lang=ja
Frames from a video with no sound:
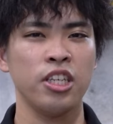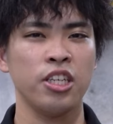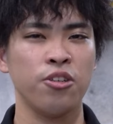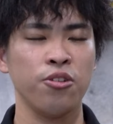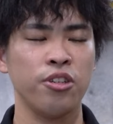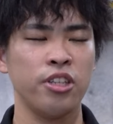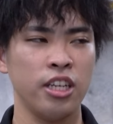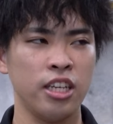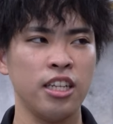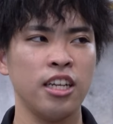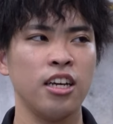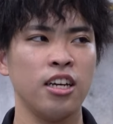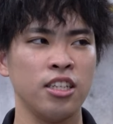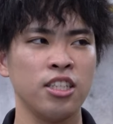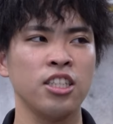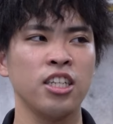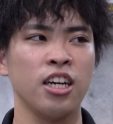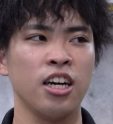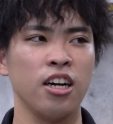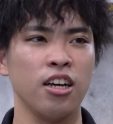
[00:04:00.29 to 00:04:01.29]
積極的な
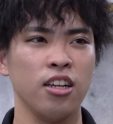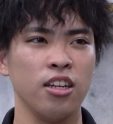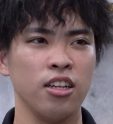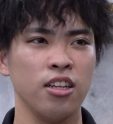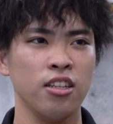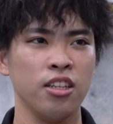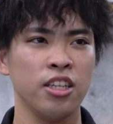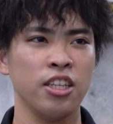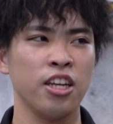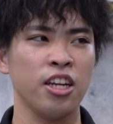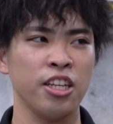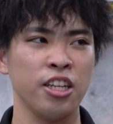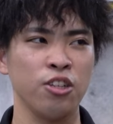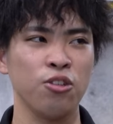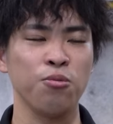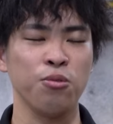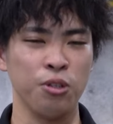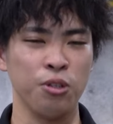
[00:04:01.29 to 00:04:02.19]
走りができたらいいなと